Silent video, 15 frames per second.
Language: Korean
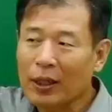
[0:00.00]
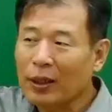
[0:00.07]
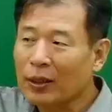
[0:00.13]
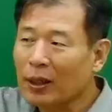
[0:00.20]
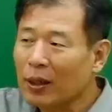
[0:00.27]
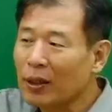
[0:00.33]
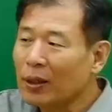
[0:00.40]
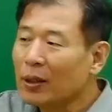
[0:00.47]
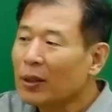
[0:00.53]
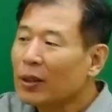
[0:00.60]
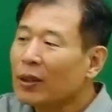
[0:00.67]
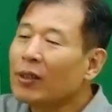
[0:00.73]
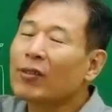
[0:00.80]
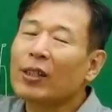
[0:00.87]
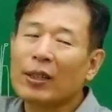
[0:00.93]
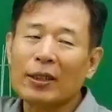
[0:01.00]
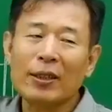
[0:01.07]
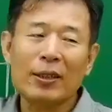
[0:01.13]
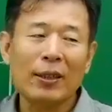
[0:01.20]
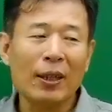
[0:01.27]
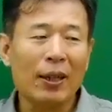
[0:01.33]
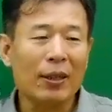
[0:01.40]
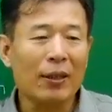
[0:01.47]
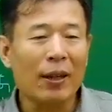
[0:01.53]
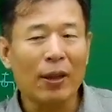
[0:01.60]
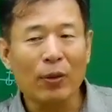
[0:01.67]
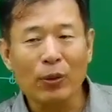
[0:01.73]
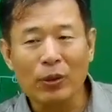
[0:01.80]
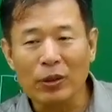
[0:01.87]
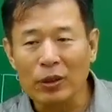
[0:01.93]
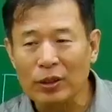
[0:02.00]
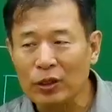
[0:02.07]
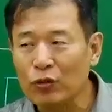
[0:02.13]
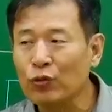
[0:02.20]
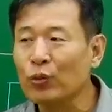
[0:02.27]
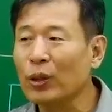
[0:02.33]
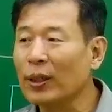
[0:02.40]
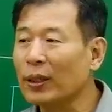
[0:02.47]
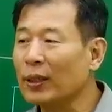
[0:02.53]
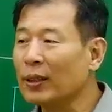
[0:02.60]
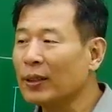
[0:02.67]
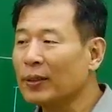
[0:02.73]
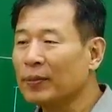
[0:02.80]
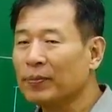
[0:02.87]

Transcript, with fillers: 게 아니라 일단 이해를 해놓는 것이 중요하다.